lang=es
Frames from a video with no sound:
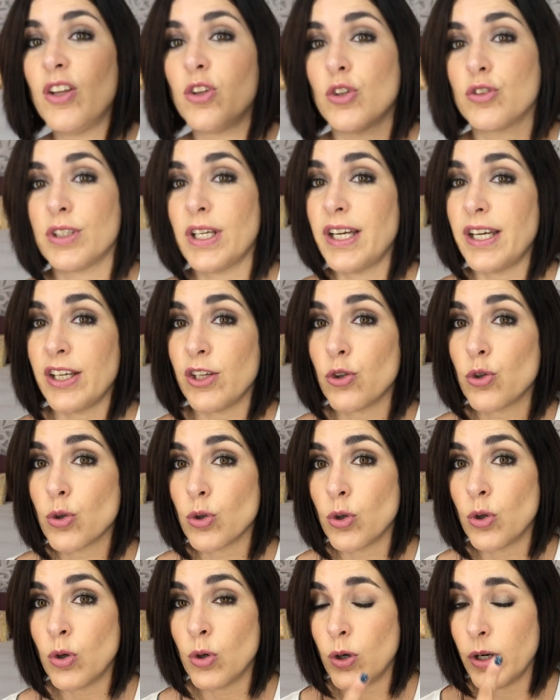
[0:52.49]
Entonces he
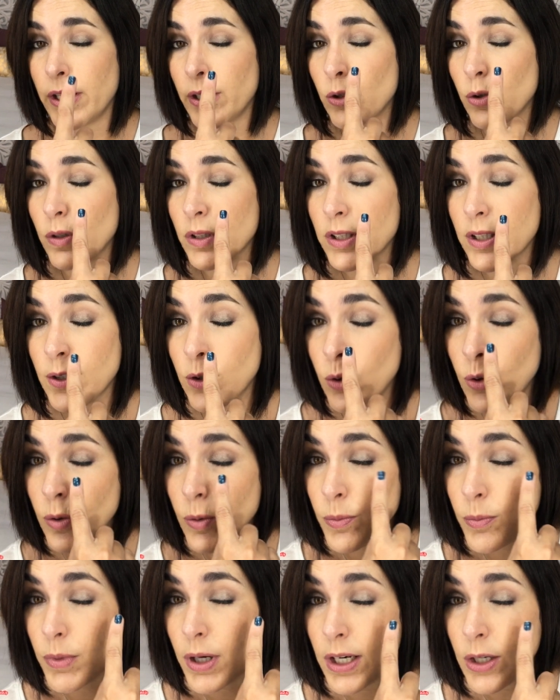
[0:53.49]
hecho, hecho este
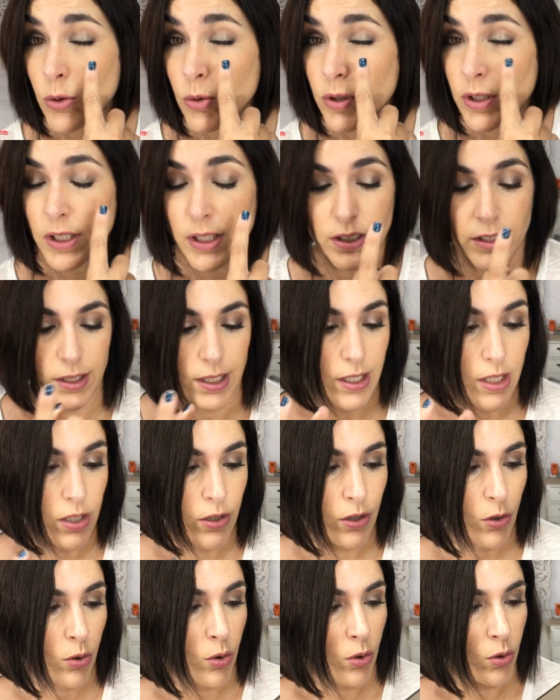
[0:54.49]
look, ¿vale?
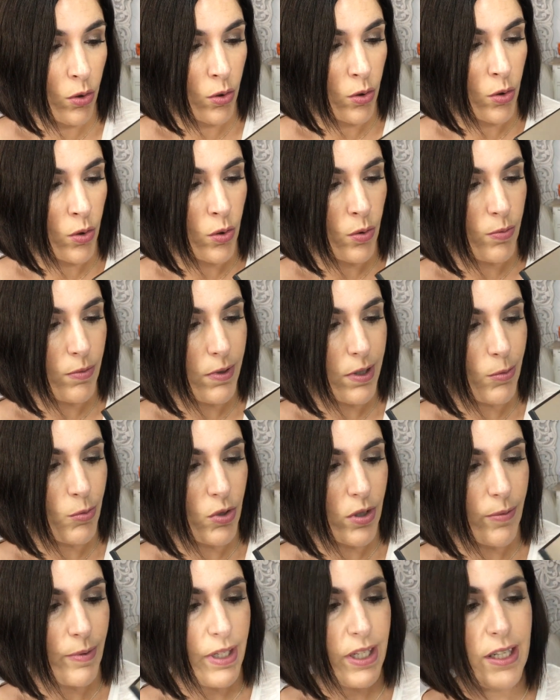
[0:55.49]
Utilizando,
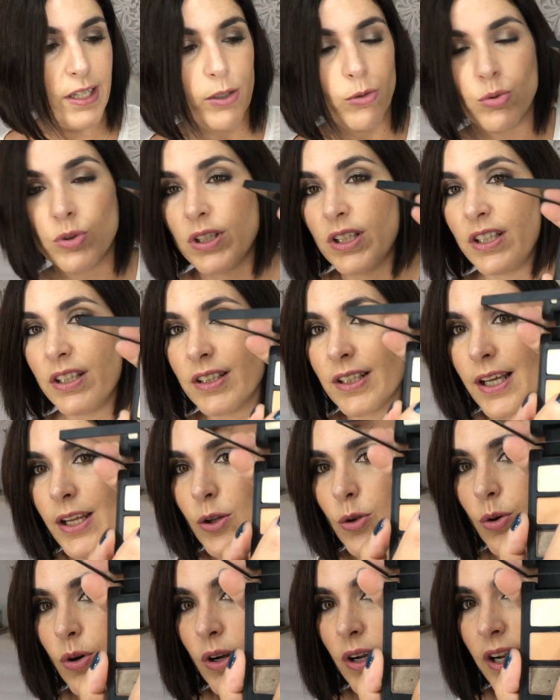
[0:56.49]
vamos a ver, he
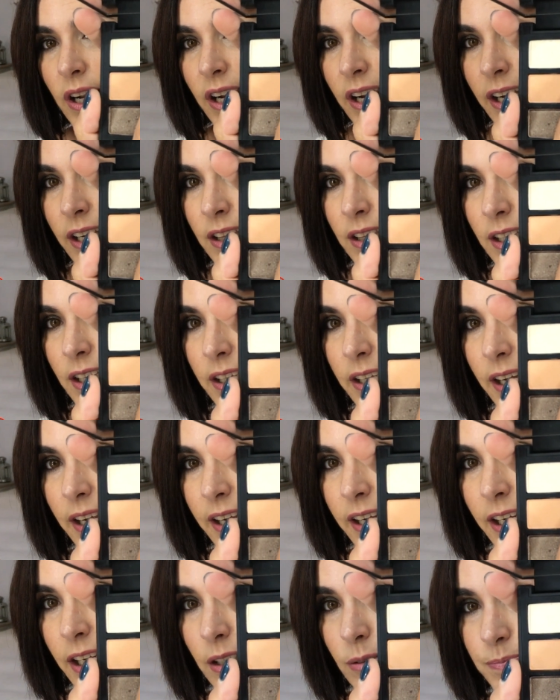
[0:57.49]
utilizado esta de
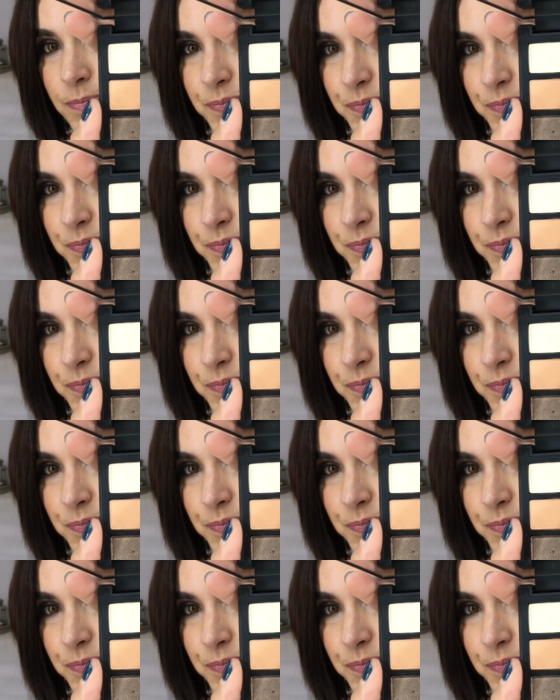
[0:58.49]
aquí,